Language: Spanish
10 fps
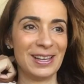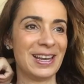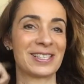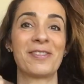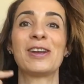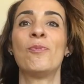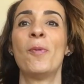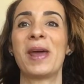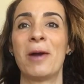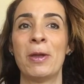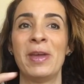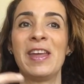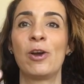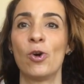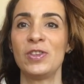las hace como para bebé
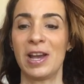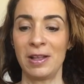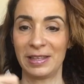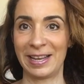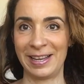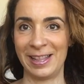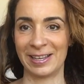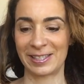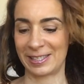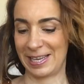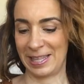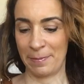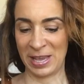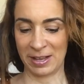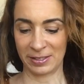de coña tejidas, que
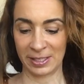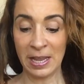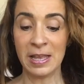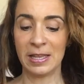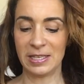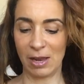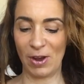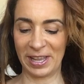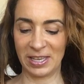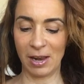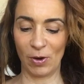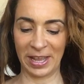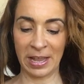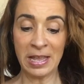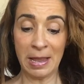temeas. Ya lo haré, ya lo
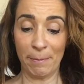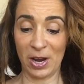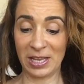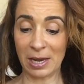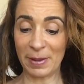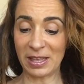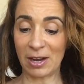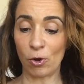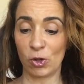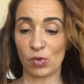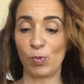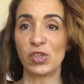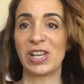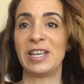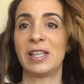haré. Pero ayer me trajo dos
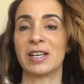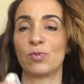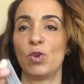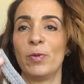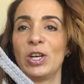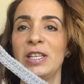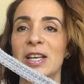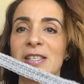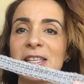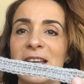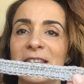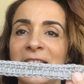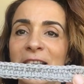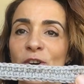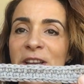pulseritas muy bonitas que ha
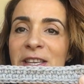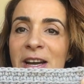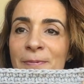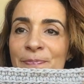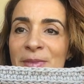tejido ella.